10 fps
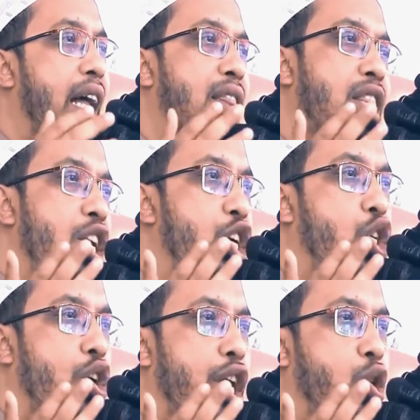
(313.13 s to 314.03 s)
একান্তে
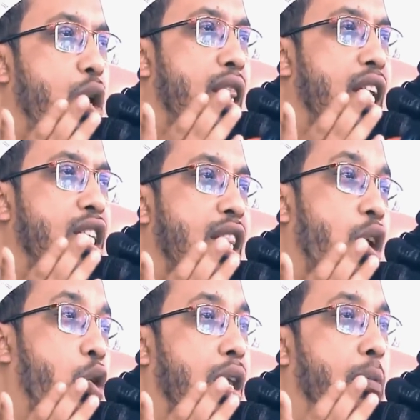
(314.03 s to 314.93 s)
নির্জনে একটু আল্লাহর
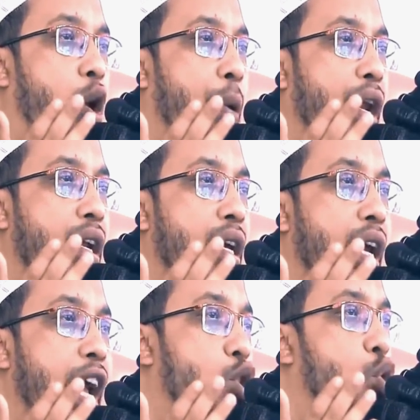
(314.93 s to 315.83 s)
সাথে কথা বলবেন
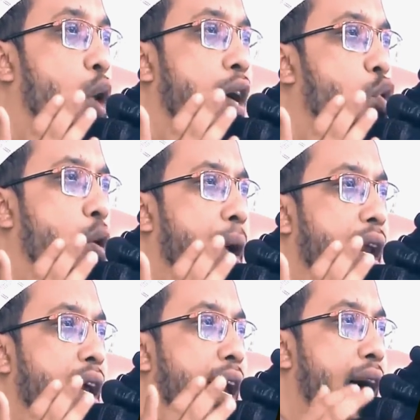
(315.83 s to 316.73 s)
একটু দোয়া
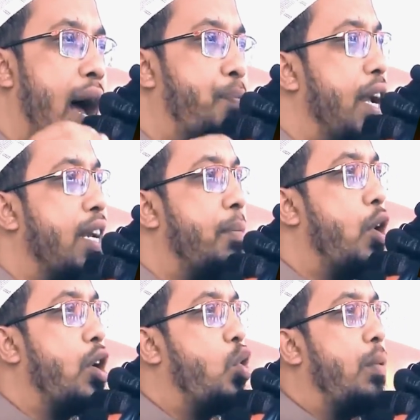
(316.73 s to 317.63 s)
করবেন আপনি
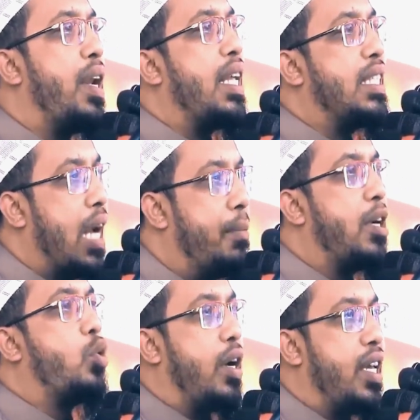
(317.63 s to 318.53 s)
এটা মনে করবেন না যে
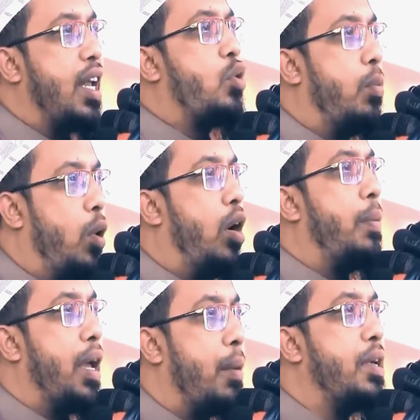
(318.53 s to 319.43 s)
আমার দোয়া কি আর কবুল
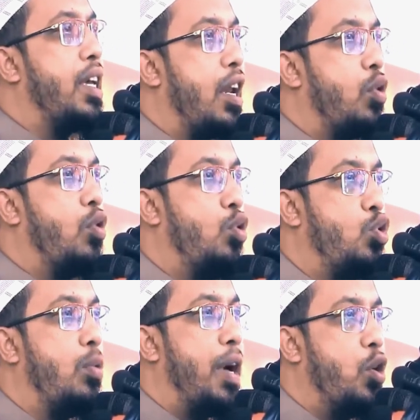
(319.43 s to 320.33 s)
হবে আমি কি আর কোনো
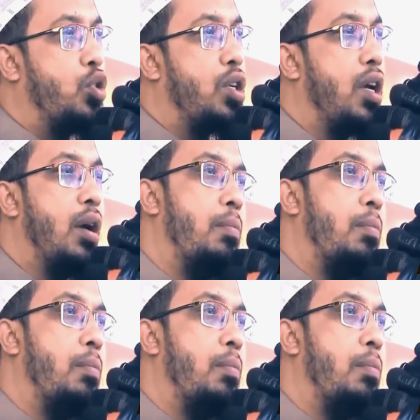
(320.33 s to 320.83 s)
হুজুর মানুষ